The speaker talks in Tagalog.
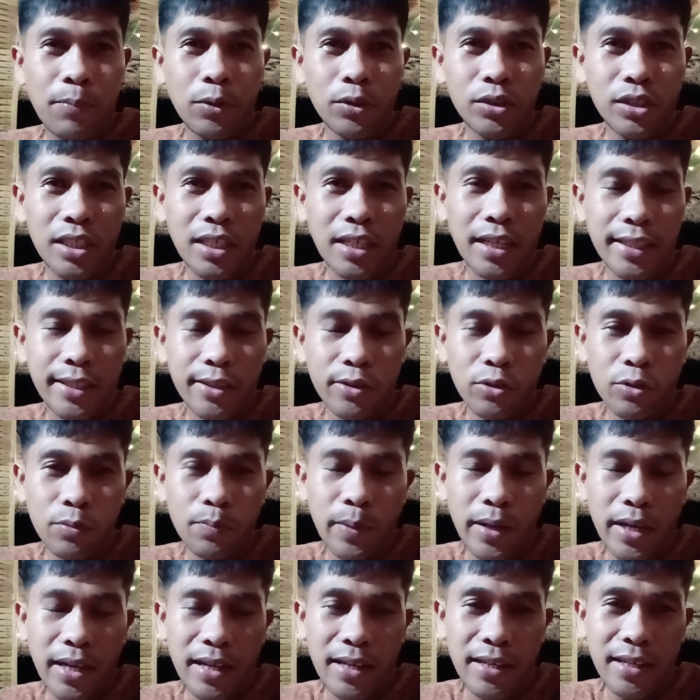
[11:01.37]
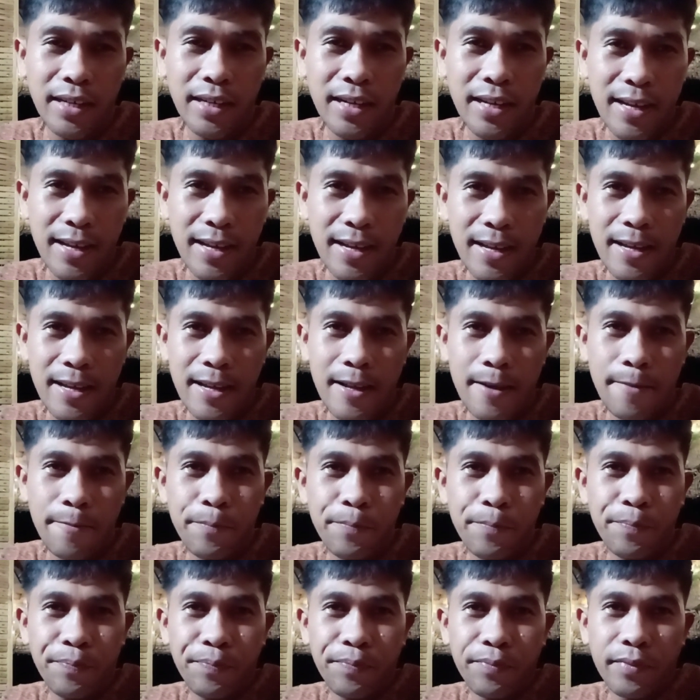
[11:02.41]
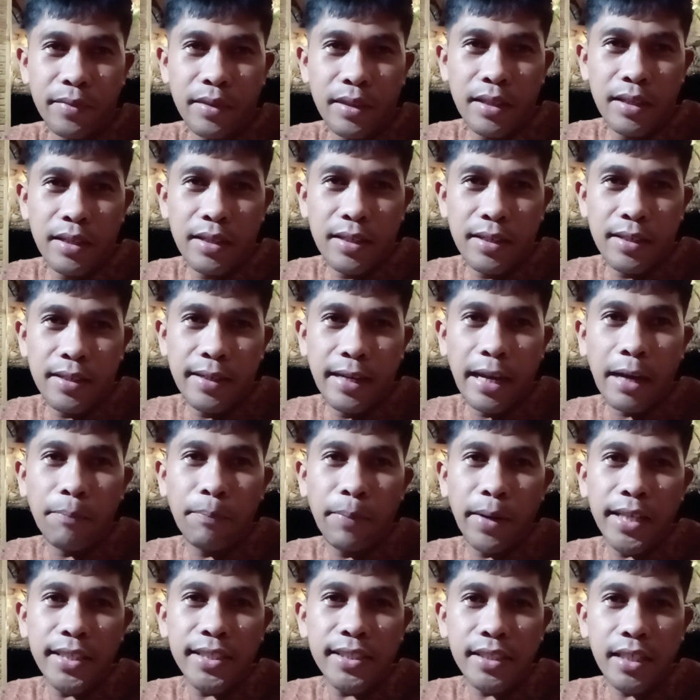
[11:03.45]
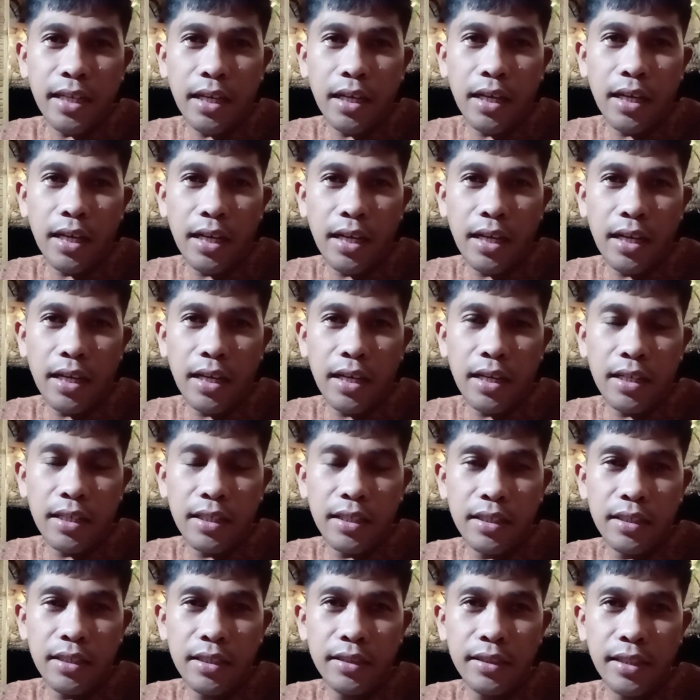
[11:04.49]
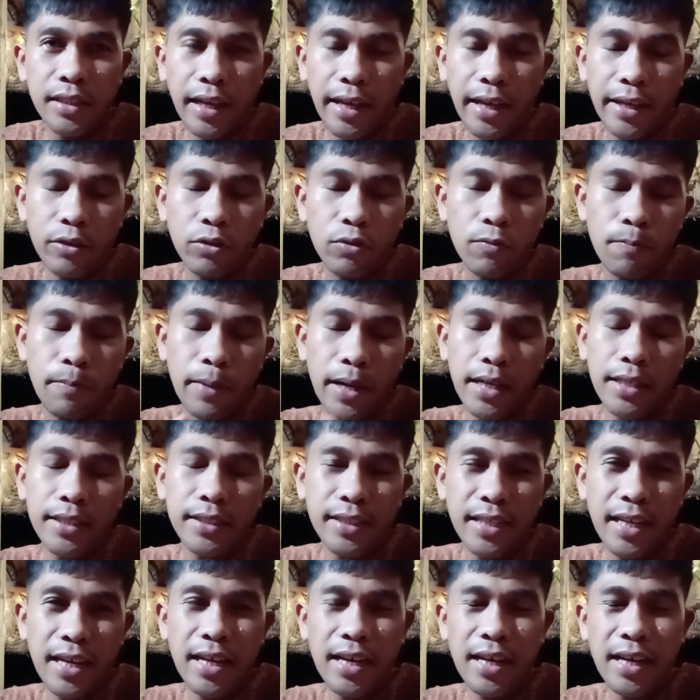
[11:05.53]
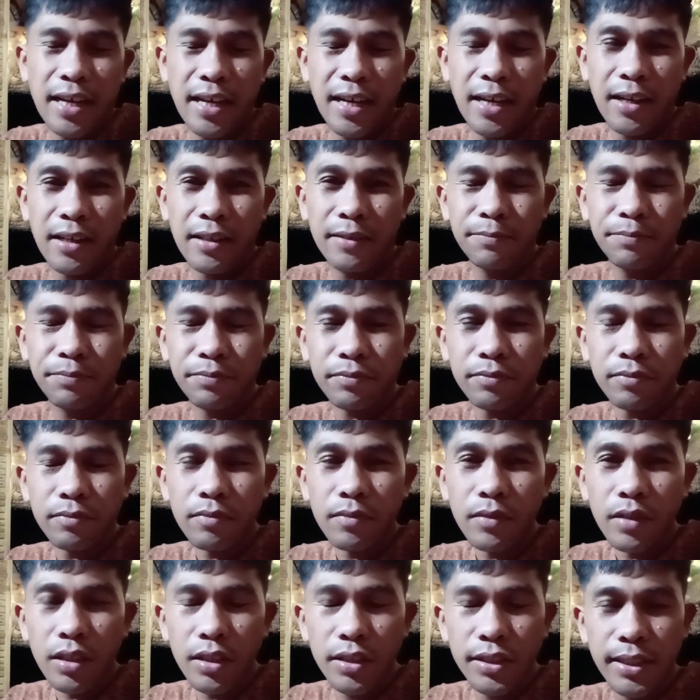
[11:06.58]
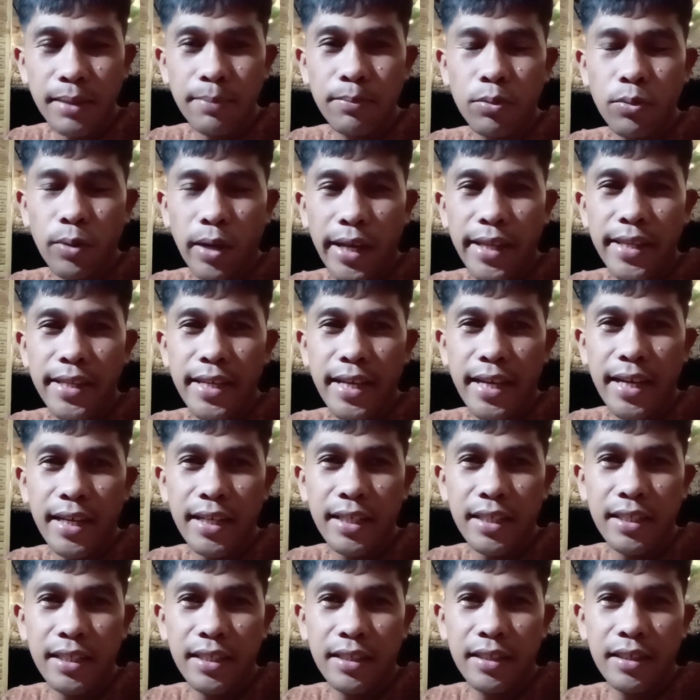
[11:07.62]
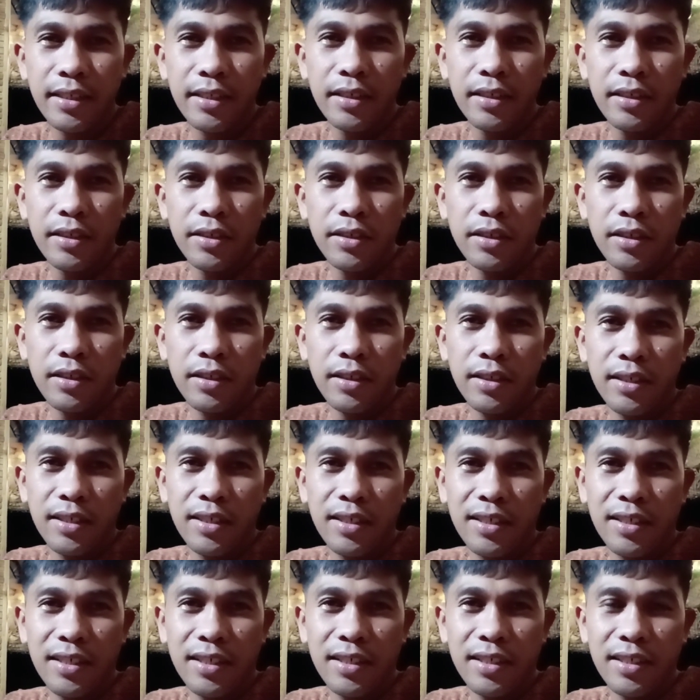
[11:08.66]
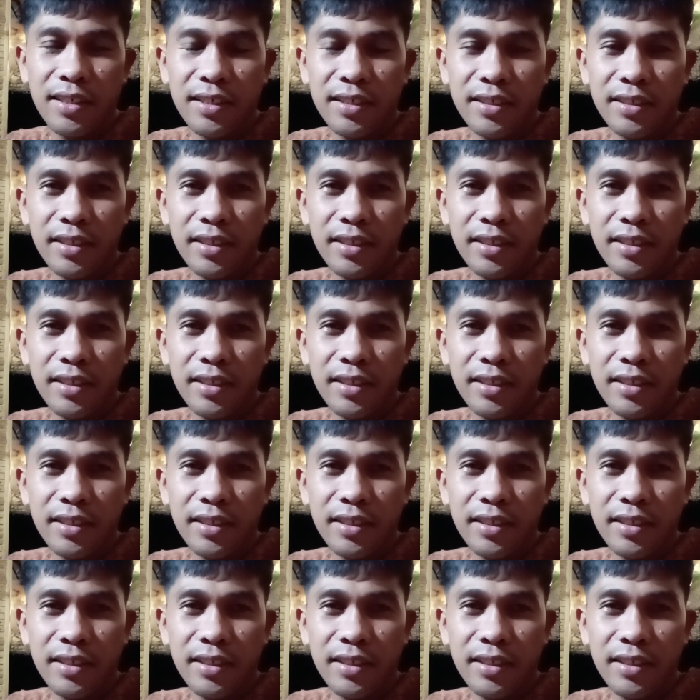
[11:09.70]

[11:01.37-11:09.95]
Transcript: po si Katrupa na nag-bless sa sa kay Umbak sa sa buhay niya. Uh,